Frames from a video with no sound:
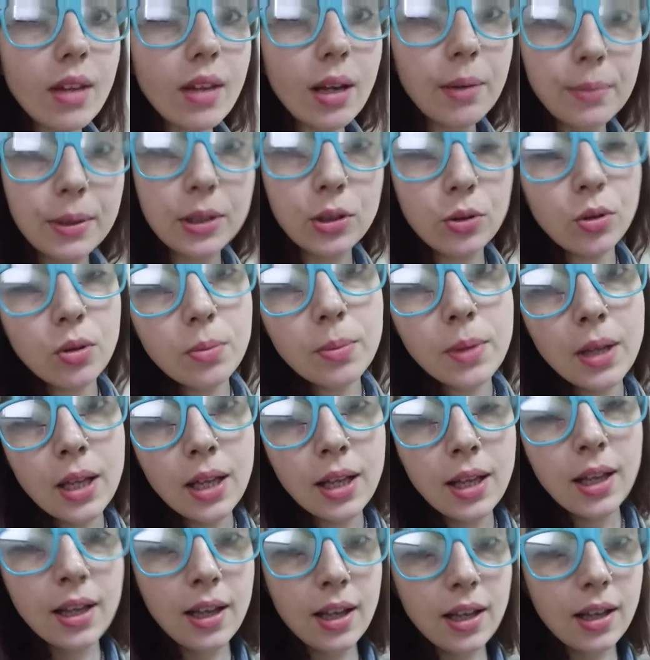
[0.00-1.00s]
Потом
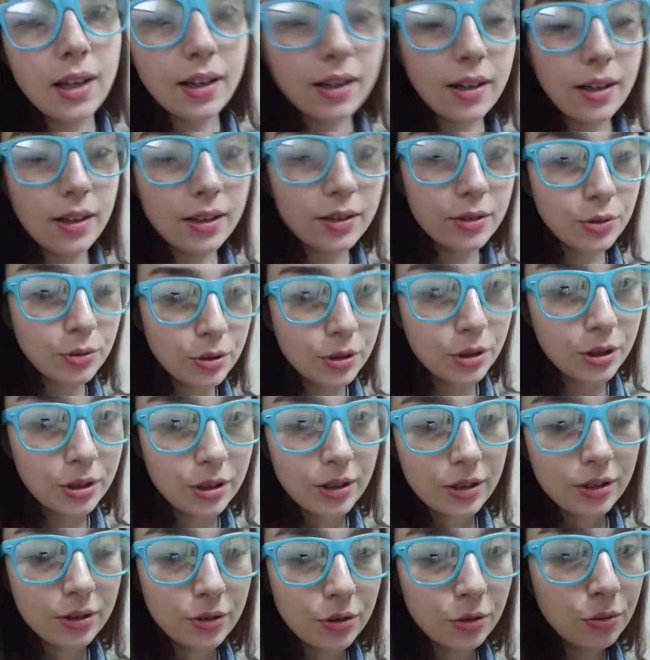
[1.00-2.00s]
э,
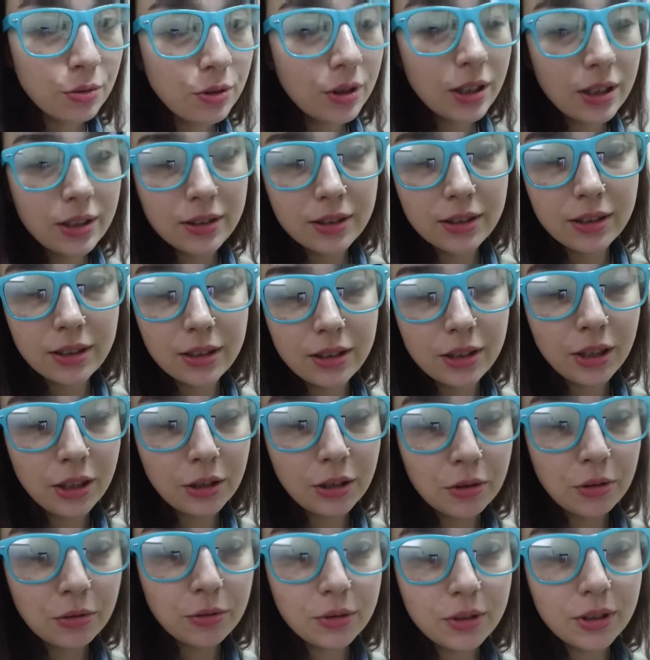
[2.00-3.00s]
тоже жутко
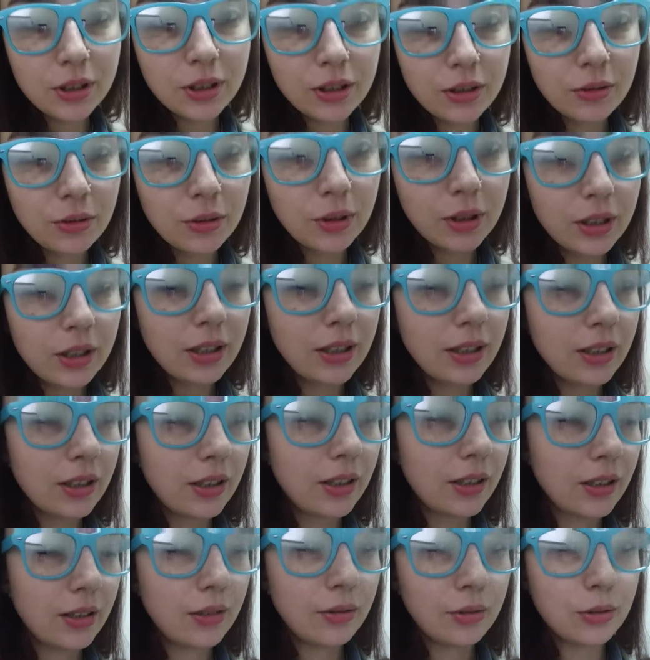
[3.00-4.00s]
раздражают люди, которые
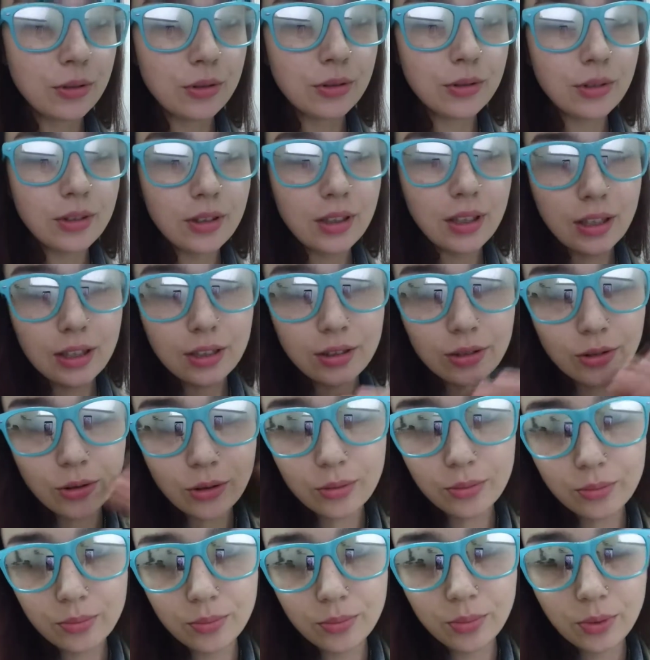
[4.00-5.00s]
э, вот
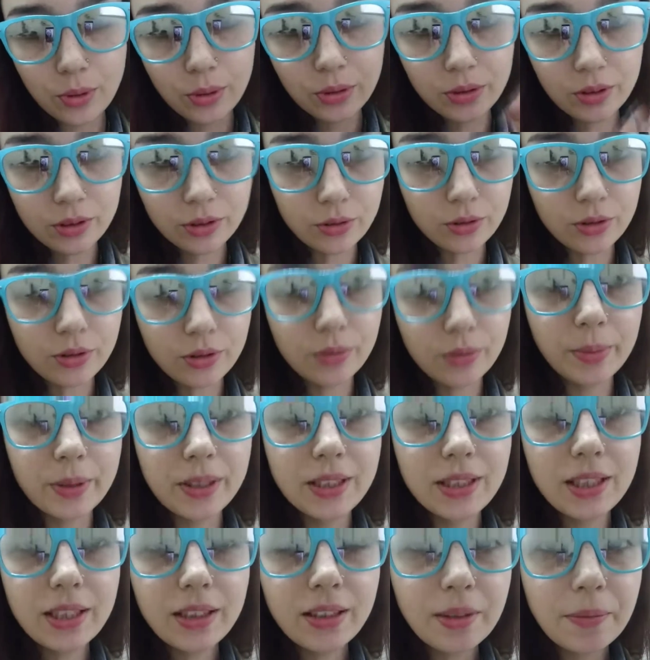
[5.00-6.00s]
окно полностью
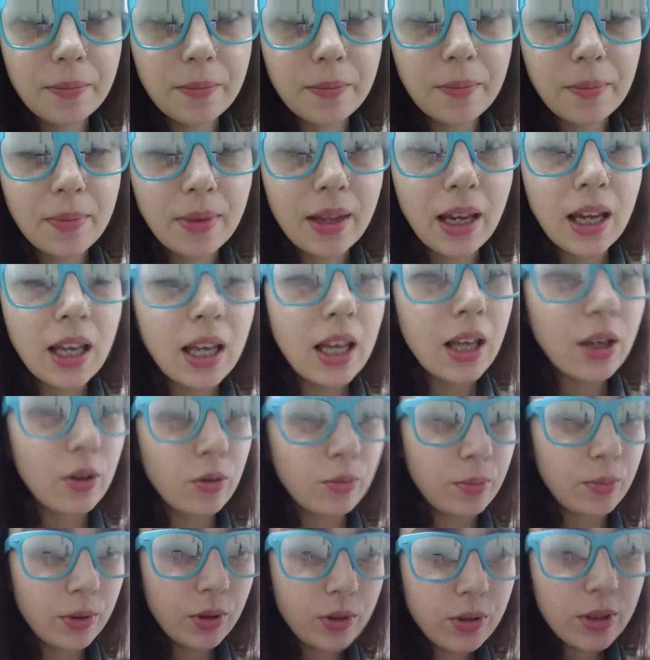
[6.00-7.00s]
запотело, он
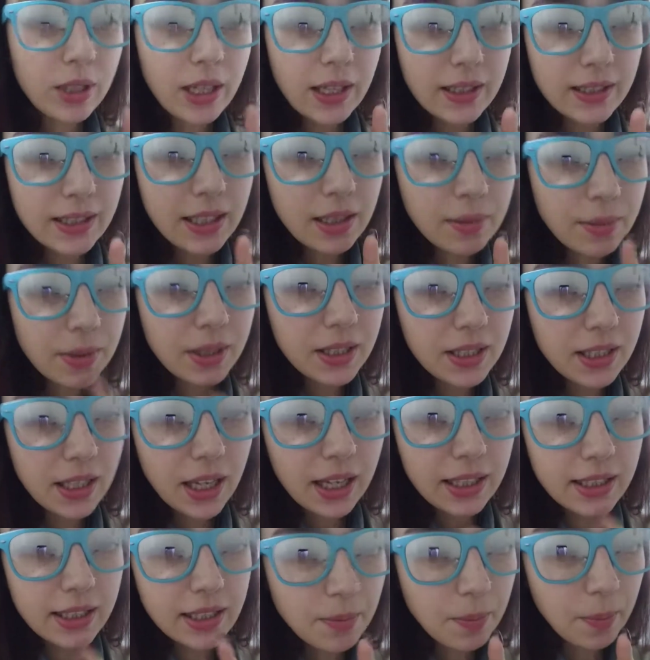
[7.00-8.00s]
берет одним,
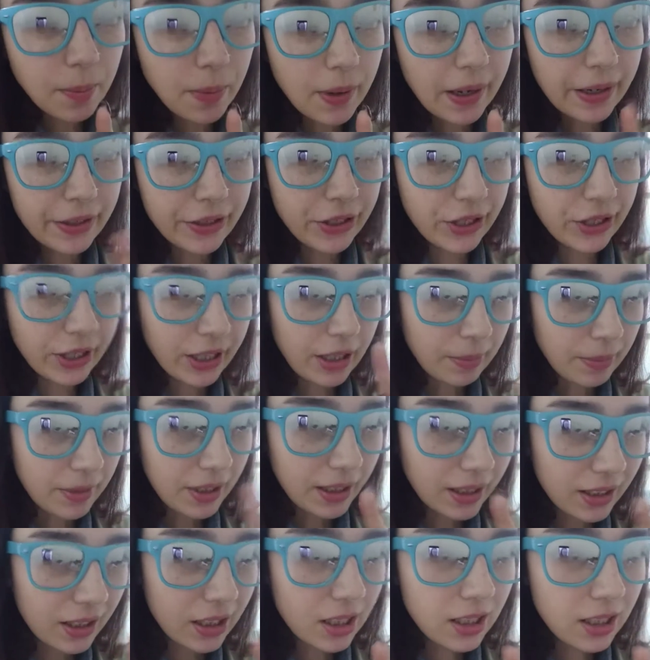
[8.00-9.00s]
одним пальчиком так,
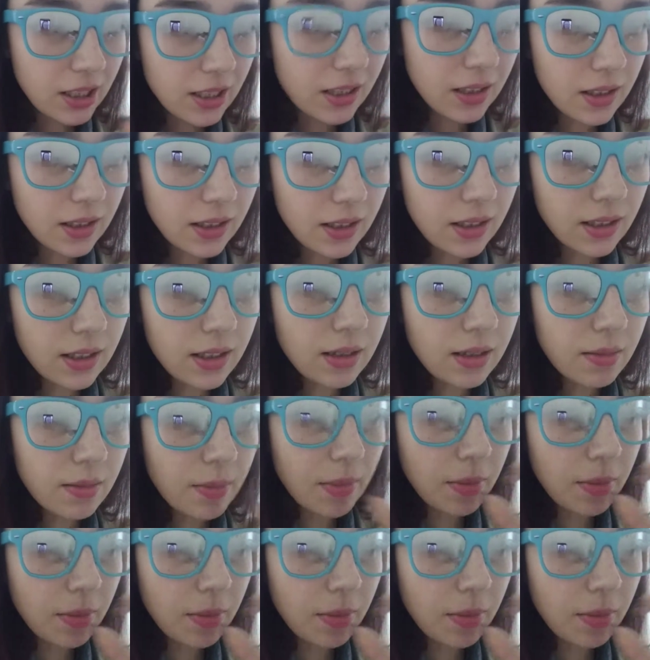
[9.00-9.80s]
тын -тын -тын